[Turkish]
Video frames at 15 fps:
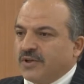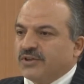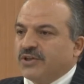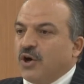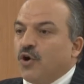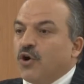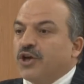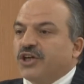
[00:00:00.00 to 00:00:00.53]

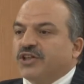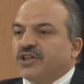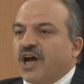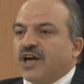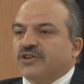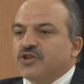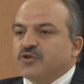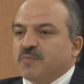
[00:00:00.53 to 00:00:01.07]
Teorik
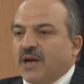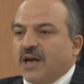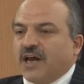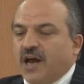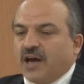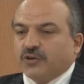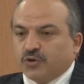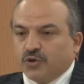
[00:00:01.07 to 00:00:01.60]
tartışmalar
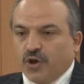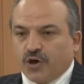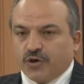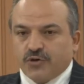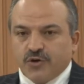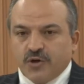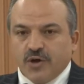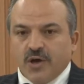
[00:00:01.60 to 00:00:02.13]

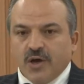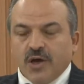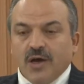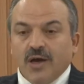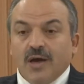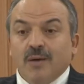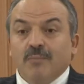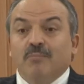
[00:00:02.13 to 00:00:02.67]
artıyor.
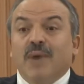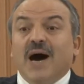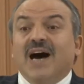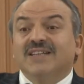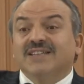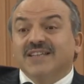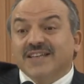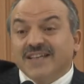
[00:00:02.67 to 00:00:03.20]

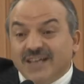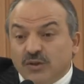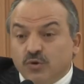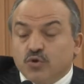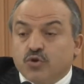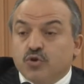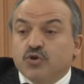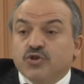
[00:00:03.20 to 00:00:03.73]
Batıni
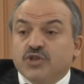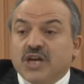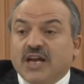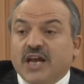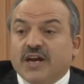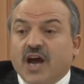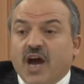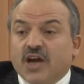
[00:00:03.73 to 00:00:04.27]

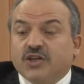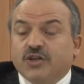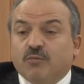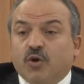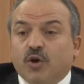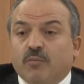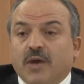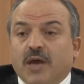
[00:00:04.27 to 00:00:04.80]
düşünceler
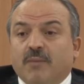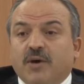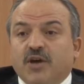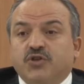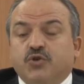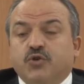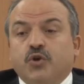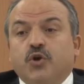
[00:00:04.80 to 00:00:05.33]
hakim olmaya
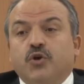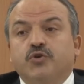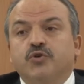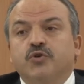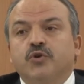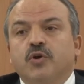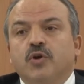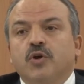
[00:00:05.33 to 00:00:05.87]
başlıyor.
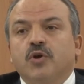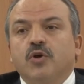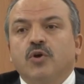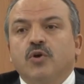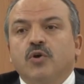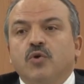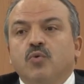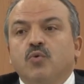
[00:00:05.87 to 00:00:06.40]

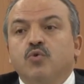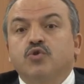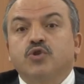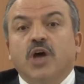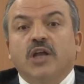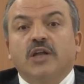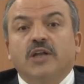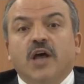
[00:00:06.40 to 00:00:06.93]

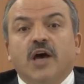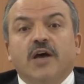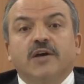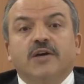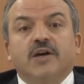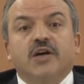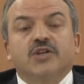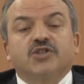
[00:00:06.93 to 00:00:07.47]

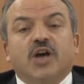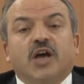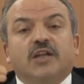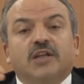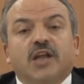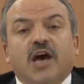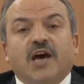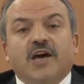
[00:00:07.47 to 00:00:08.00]
Uçanlar,
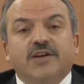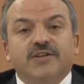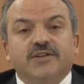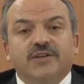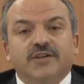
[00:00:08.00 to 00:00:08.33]
kaçanlar,